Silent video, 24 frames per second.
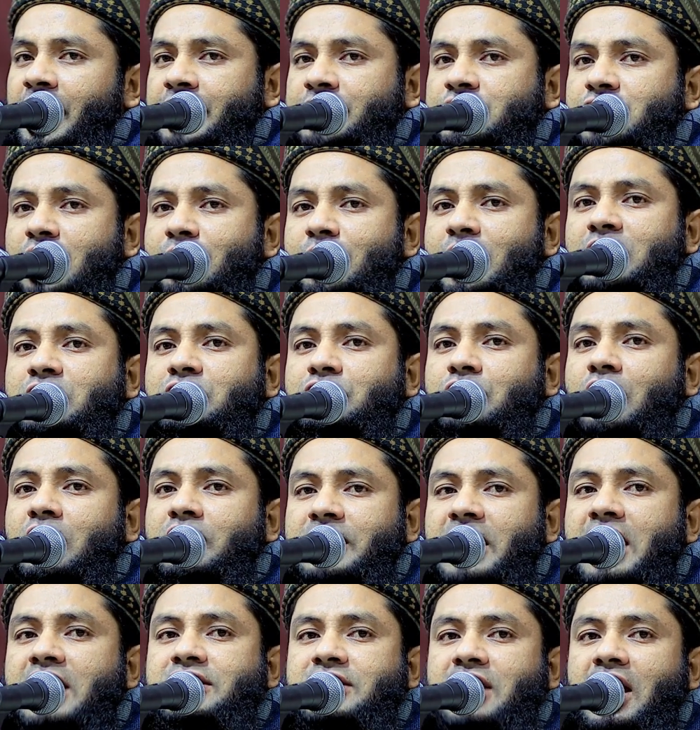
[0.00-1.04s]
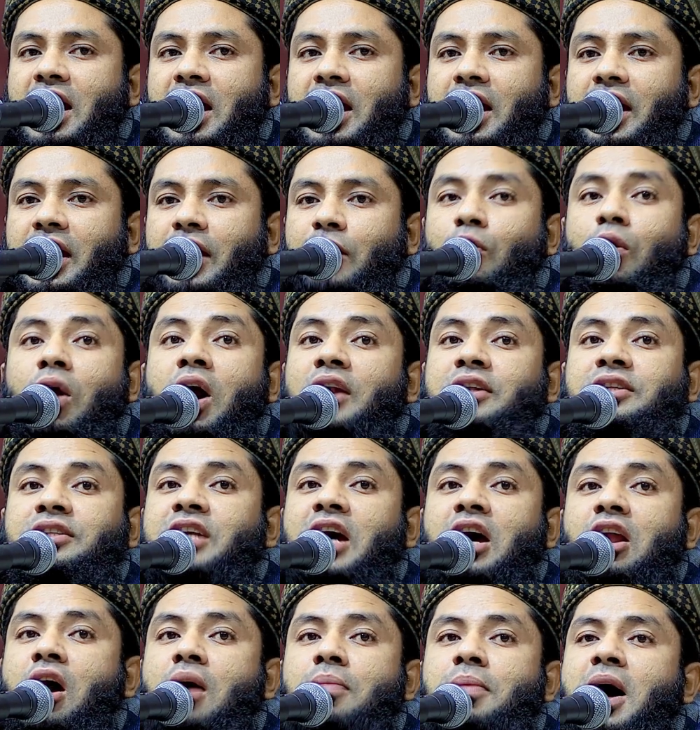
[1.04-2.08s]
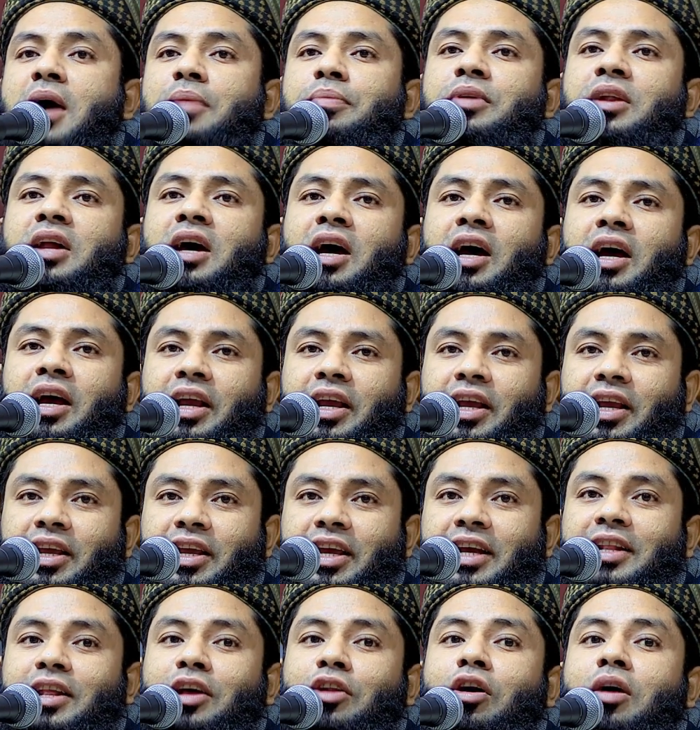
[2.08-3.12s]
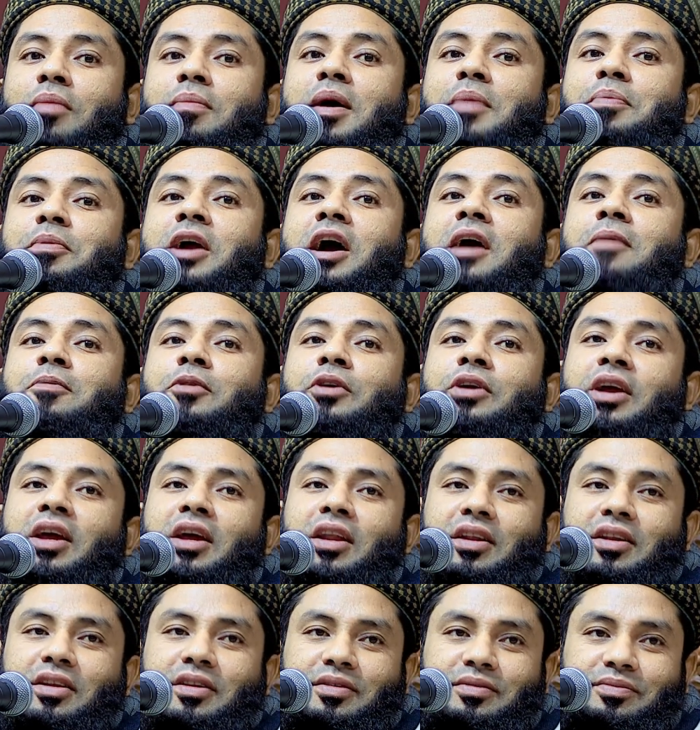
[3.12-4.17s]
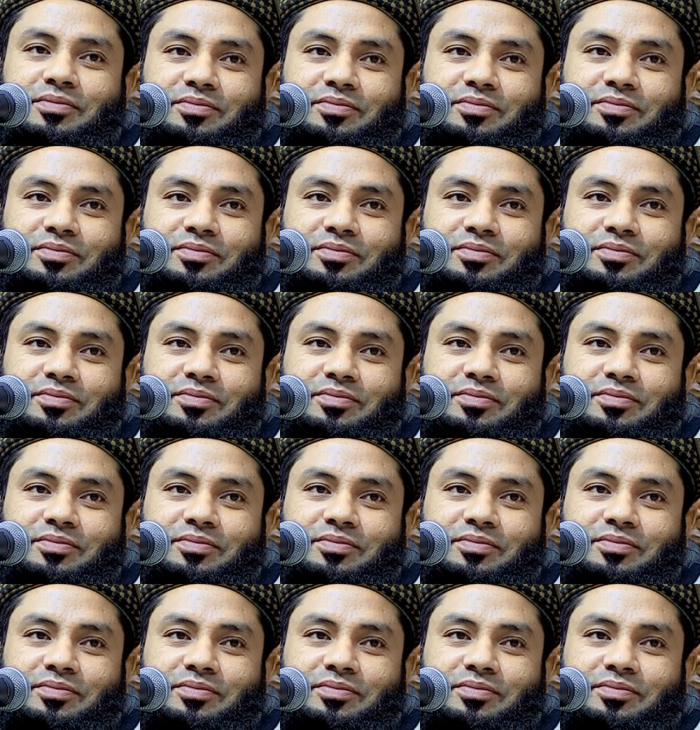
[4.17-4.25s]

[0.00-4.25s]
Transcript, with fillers: এই সমস্ত দেশে অর্থের অভাব নাই এদের অভাব কাপড়ের